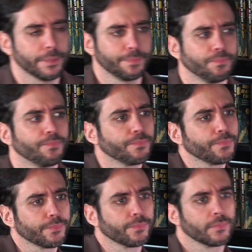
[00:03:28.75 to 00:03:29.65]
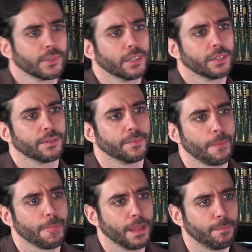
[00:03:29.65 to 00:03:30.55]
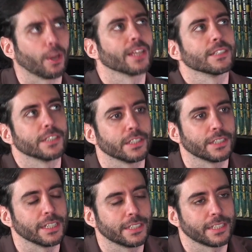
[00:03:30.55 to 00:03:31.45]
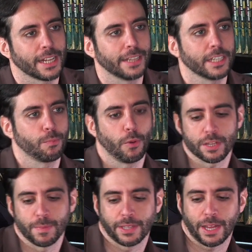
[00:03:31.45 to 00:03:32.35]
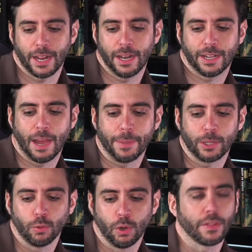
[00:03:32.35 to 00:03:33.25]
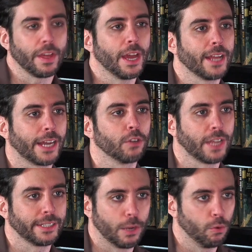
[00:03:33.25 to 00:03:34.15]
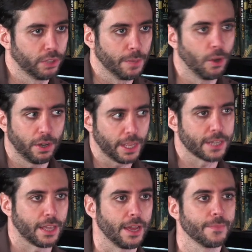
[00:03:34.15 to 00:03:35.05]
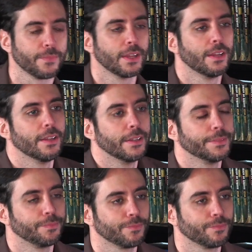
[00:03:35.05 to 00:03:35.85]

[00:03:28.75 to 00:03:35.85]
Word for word: ¿eh? Sí, sí, ahora voy también a eso. Porque Igual si, que si... si es gratis, puedes meter el capítulo de Attack on Titan último y ya está, ¿eh? Sí, sí.